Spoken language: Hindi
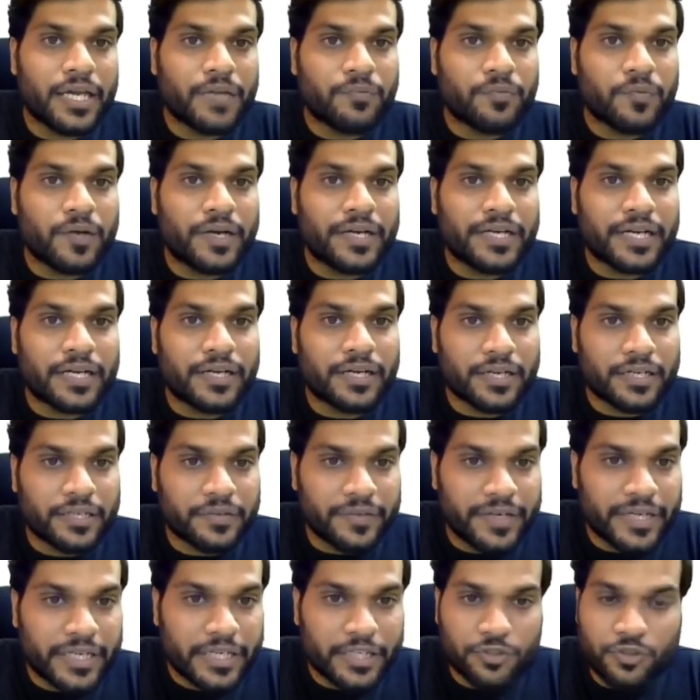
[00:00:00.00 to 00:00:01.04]
इक्विवेलेंट
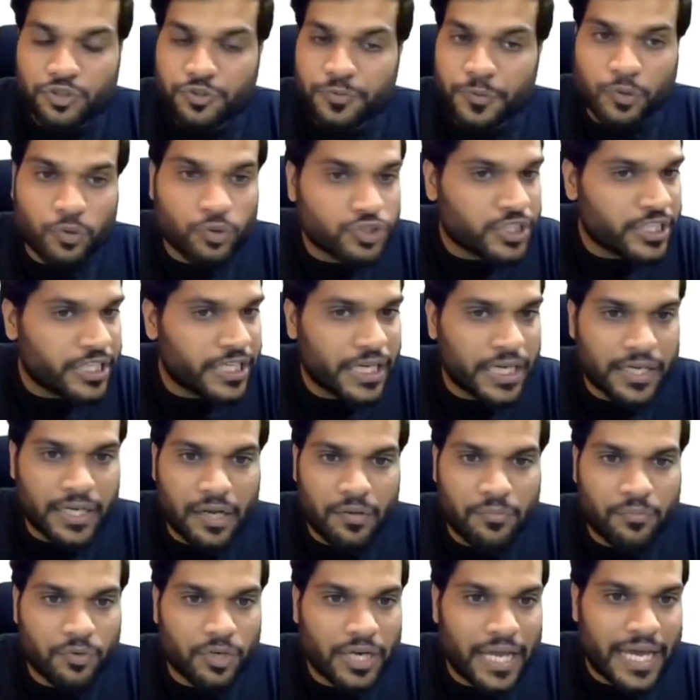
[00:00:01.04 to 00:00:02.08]
कंडक्टिविटी की तो उसमें कुछ नहीं
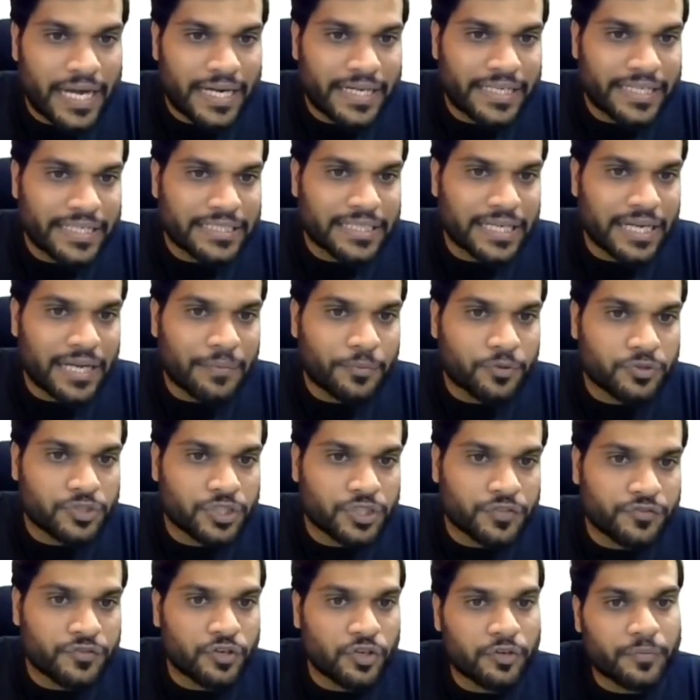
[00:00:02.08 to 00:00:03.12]
करना मोलारिटी की जगह आपको
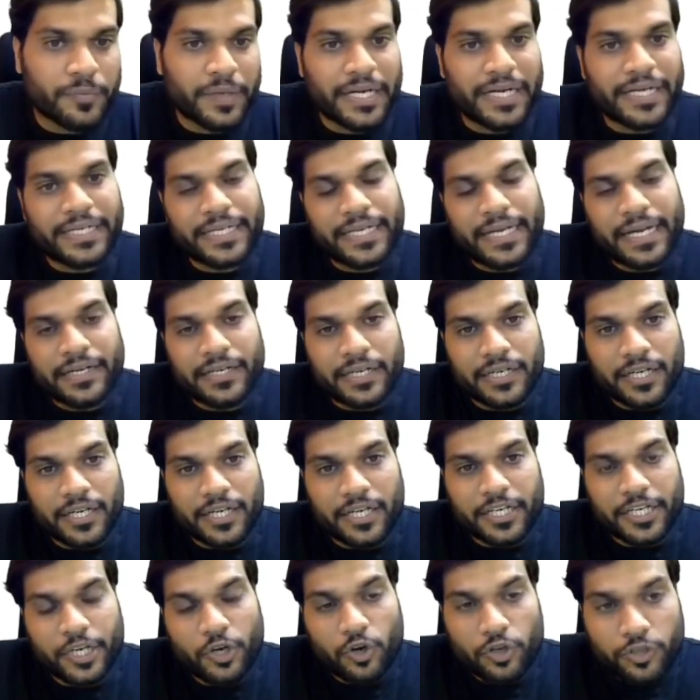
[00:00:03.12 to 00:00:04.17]
सिर्फ नॉर्मैलिटी एंटर
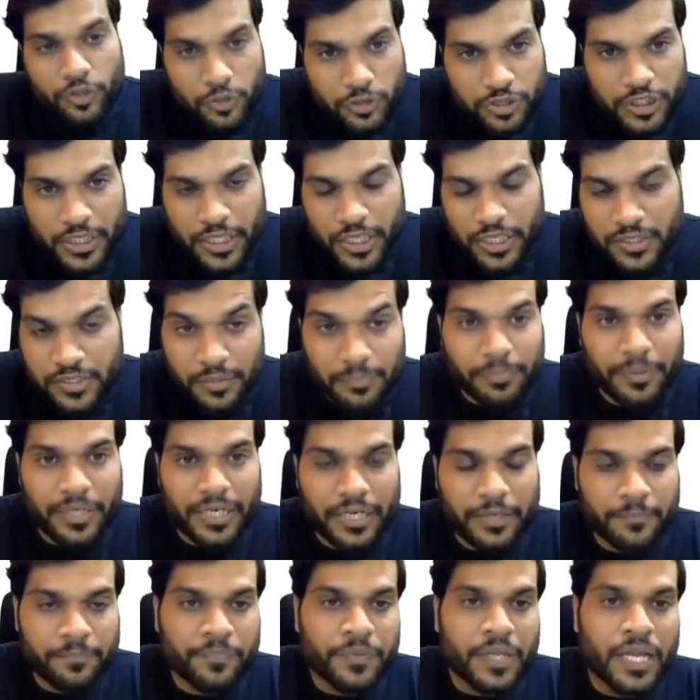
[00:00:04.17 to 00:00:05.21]
करनी है और कुछ नहीं
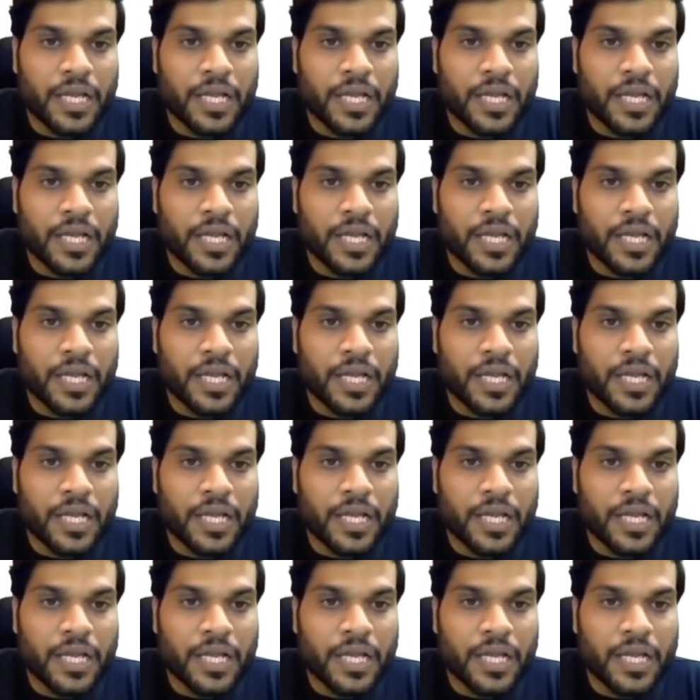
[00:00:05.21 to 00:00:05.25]
सिंपल है